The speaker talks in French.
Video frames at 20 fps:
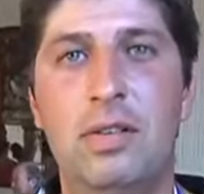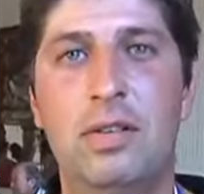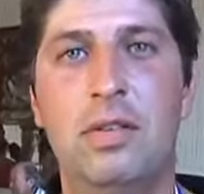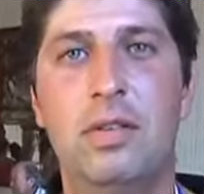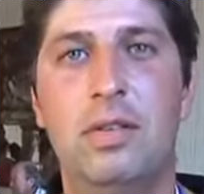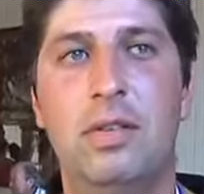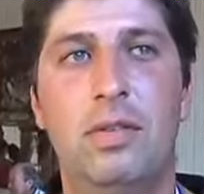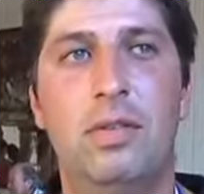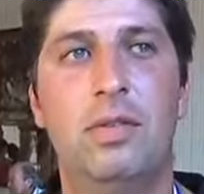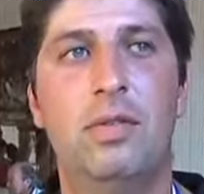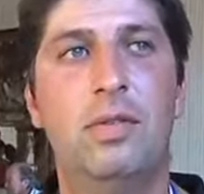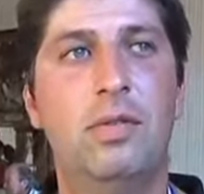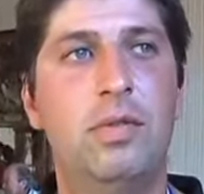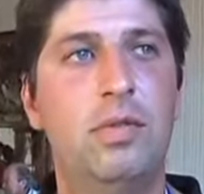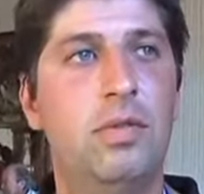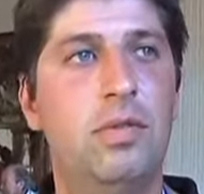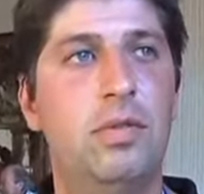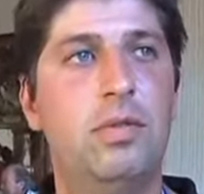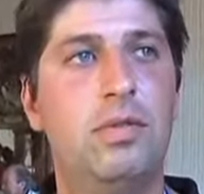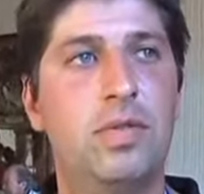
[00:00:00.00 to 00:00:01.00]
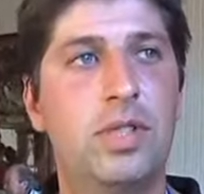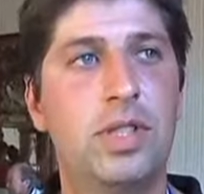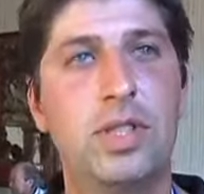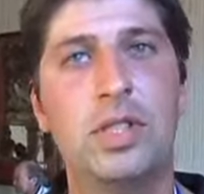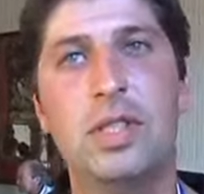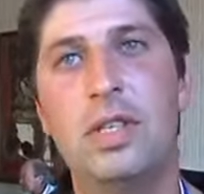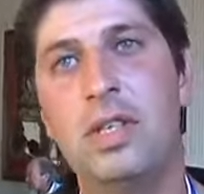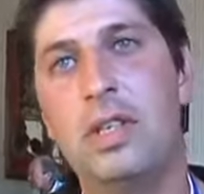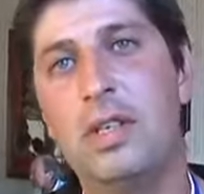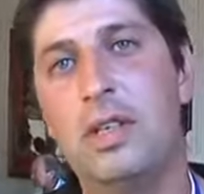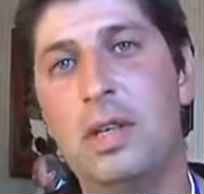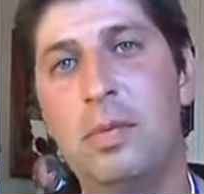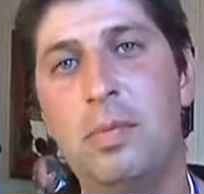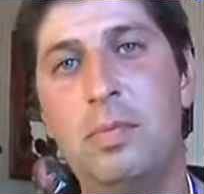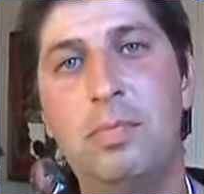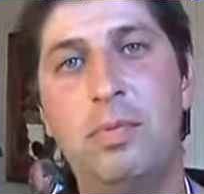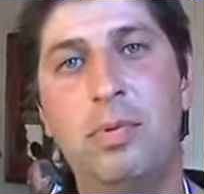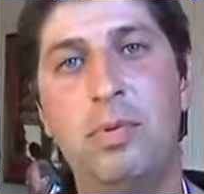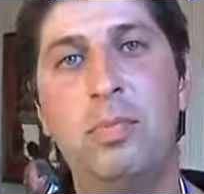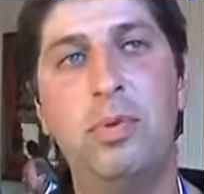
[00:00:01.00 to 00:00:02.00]
Euh, c'est les
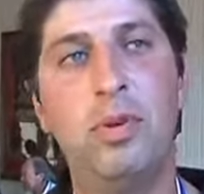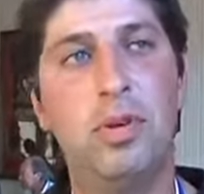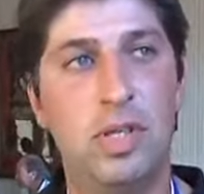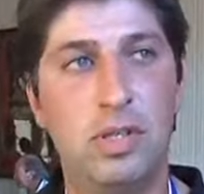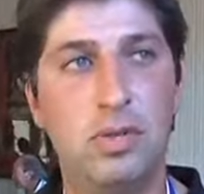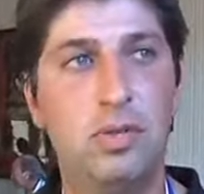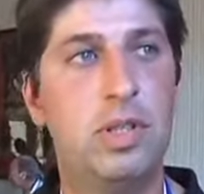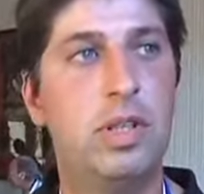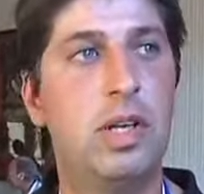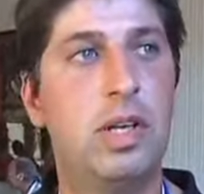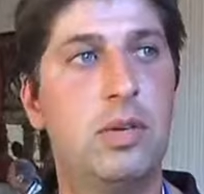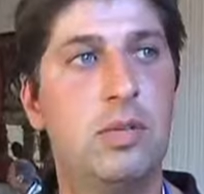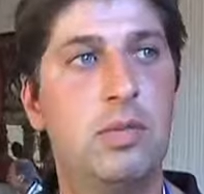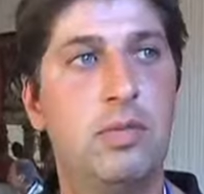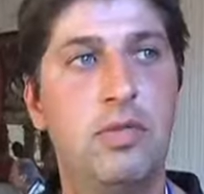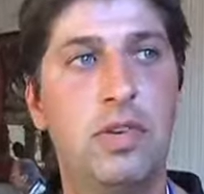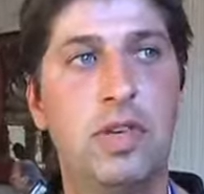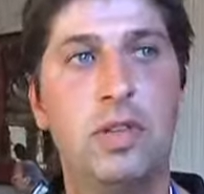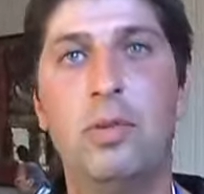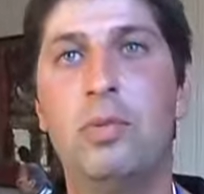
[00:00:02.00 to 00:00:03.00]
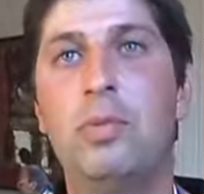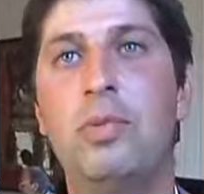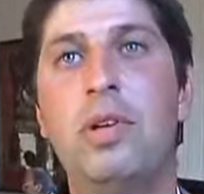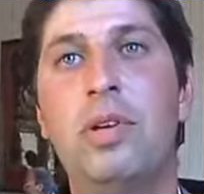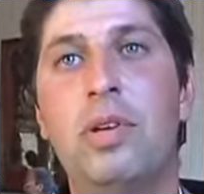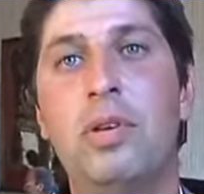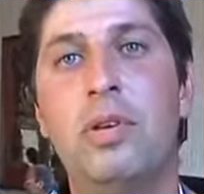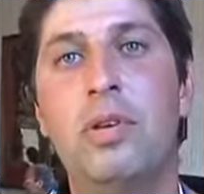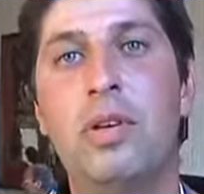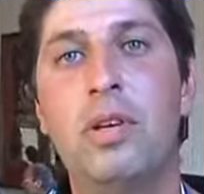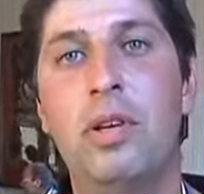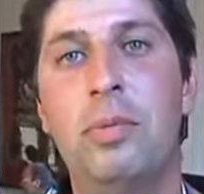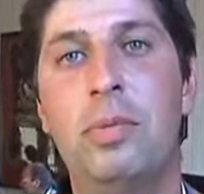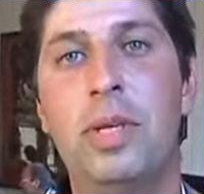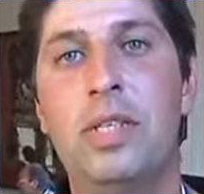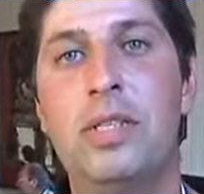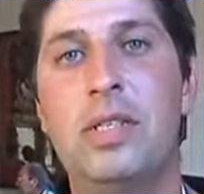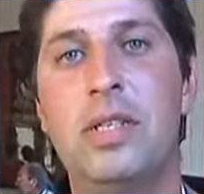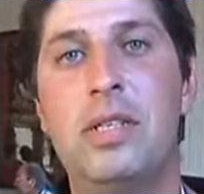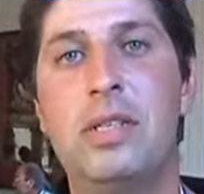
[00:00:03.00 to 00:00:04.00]
plus beaux résultats qu'on fait depuis que le club
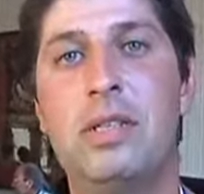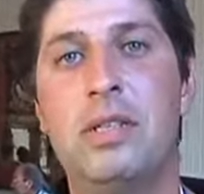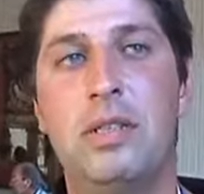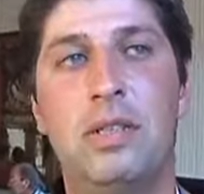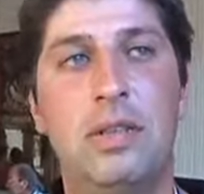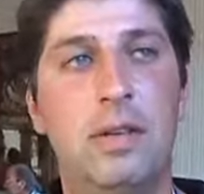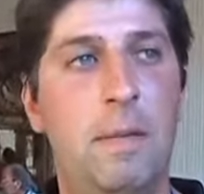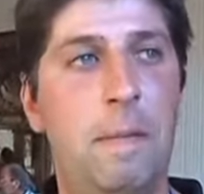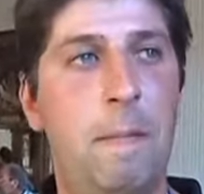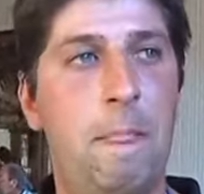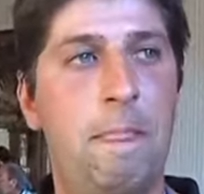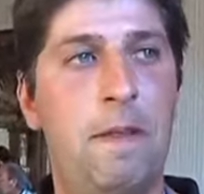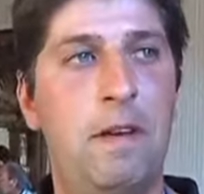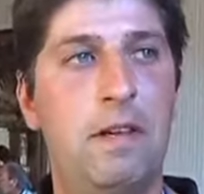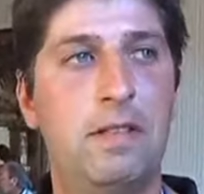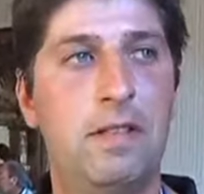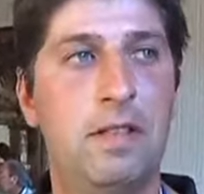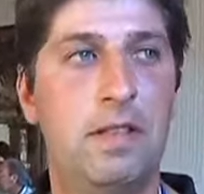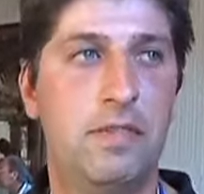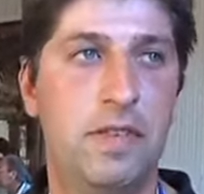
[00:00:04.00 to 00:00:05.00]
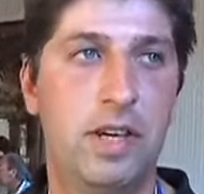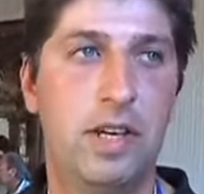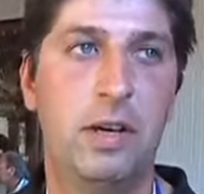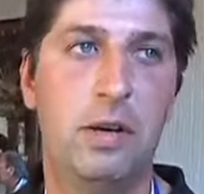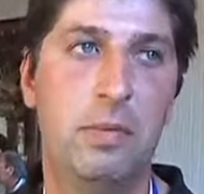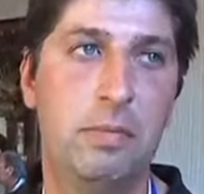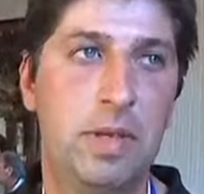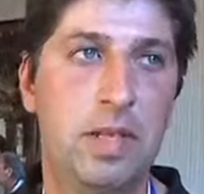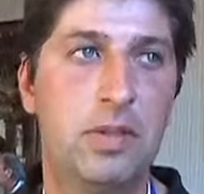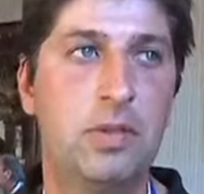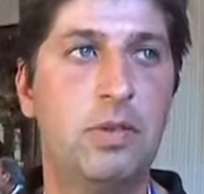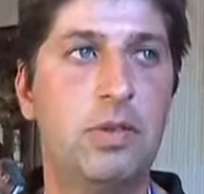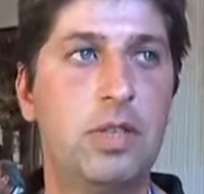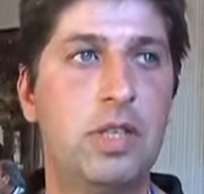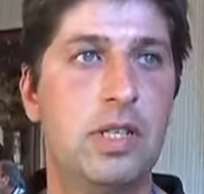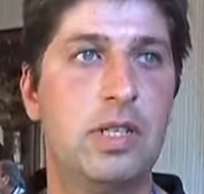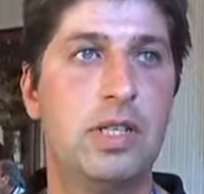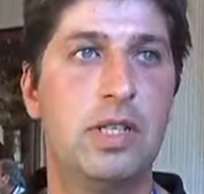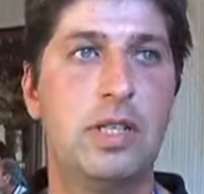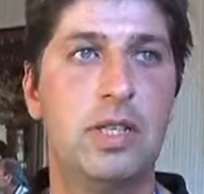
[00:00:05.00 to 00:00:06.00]
existe. Ça fait quand même maintenant une
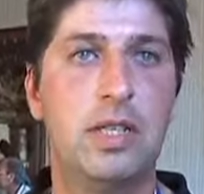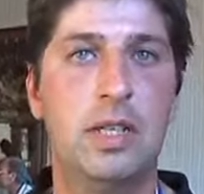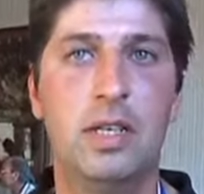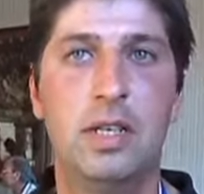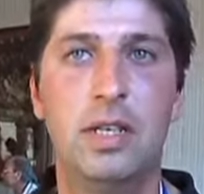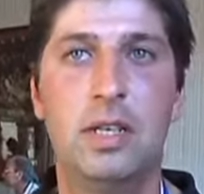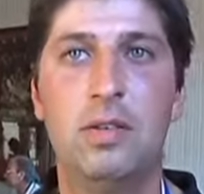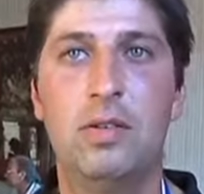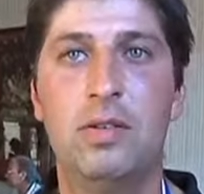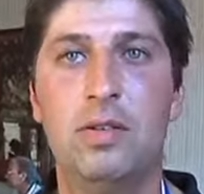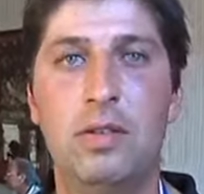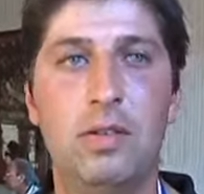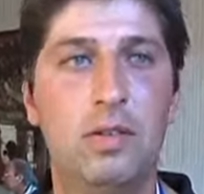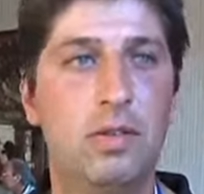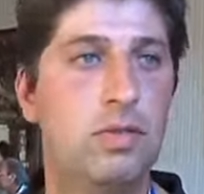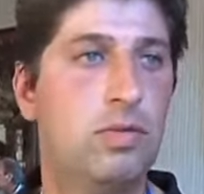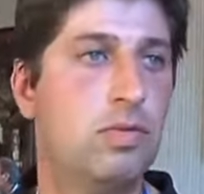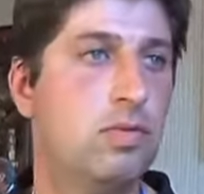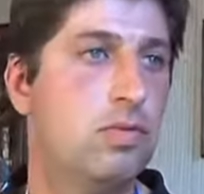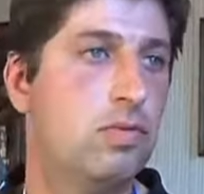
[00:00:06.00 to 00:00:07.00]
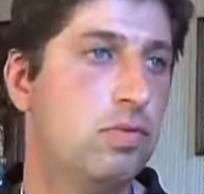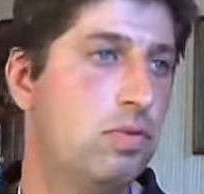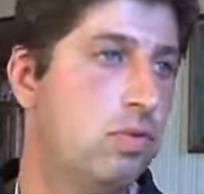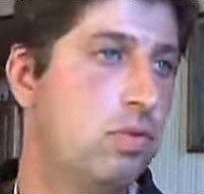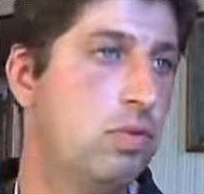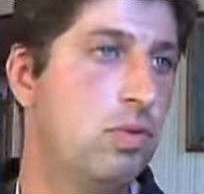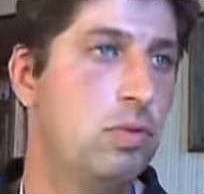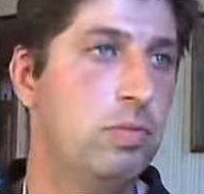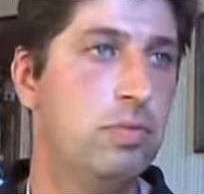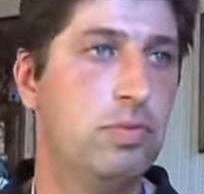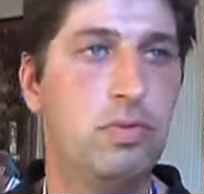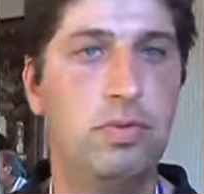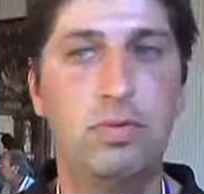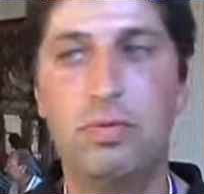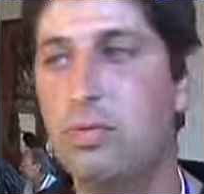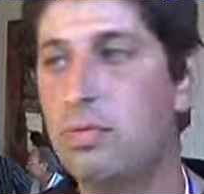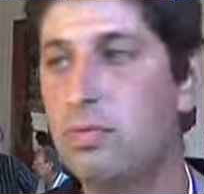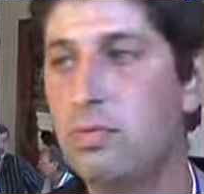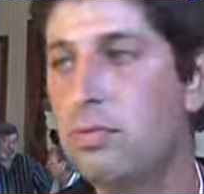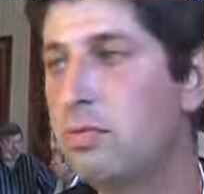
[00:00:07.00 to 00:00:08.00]
quinzaine d'années que tout, le groupe,
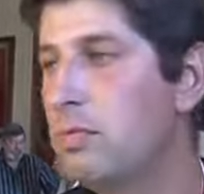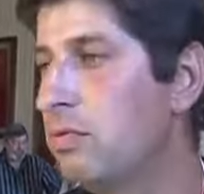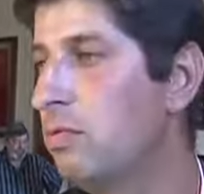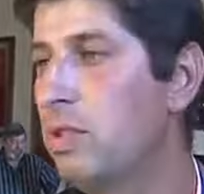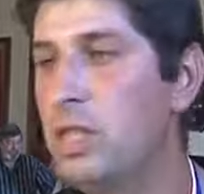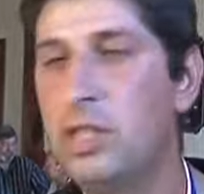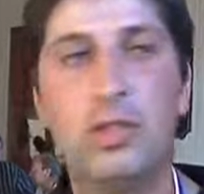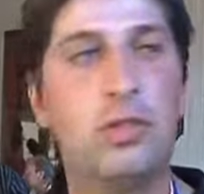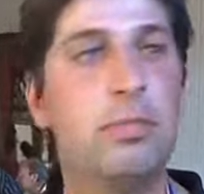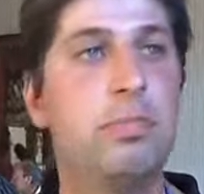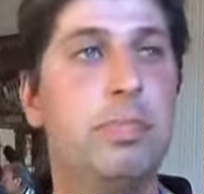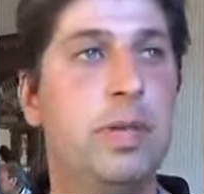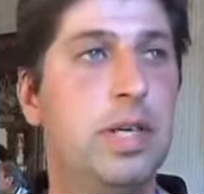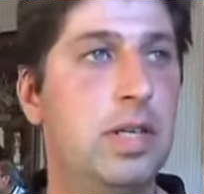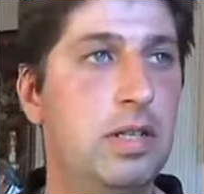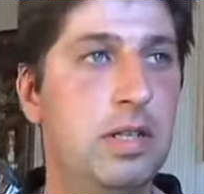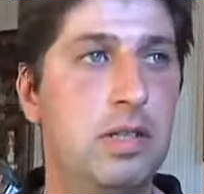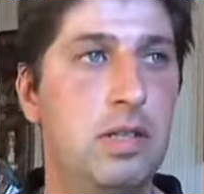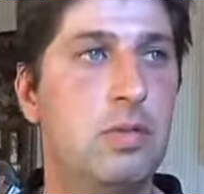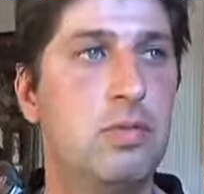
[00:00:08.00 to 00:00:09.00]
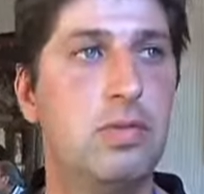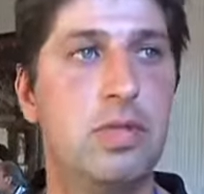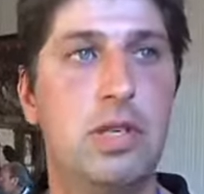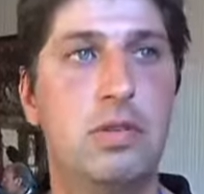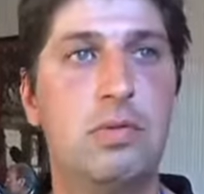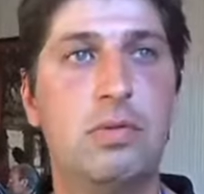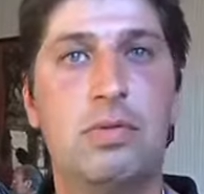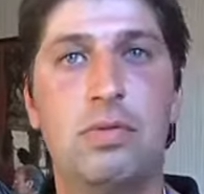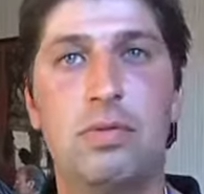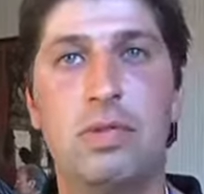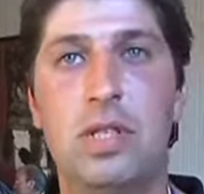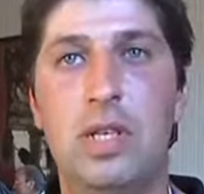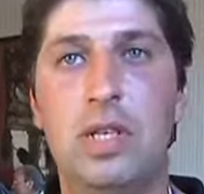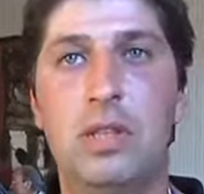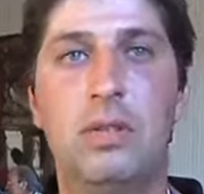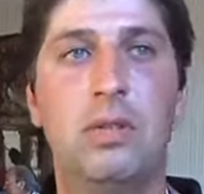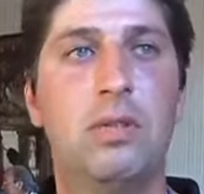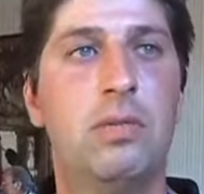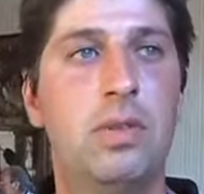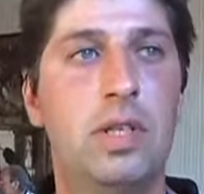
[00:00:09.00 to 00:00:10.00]
tous les gens de Palis et tout ça nous
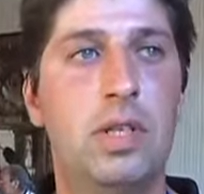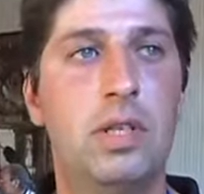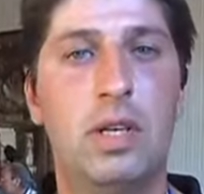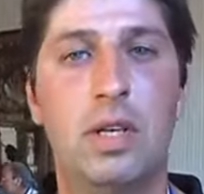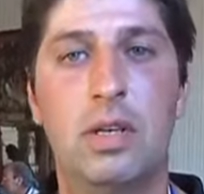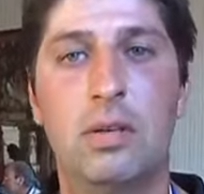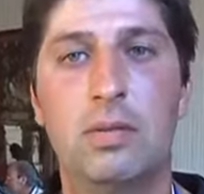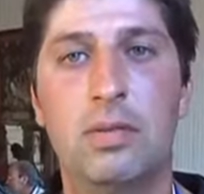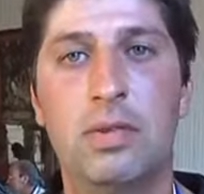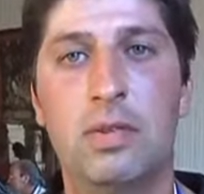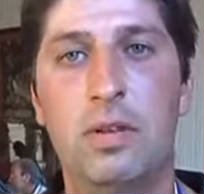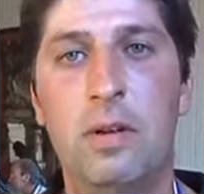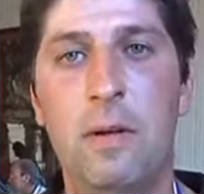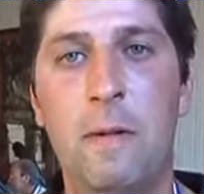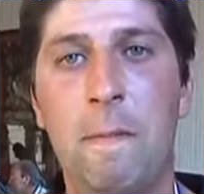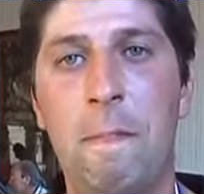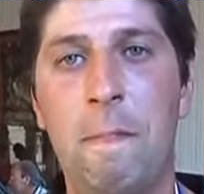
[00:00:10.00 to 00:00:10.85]
soutiennent, donc on est très contents.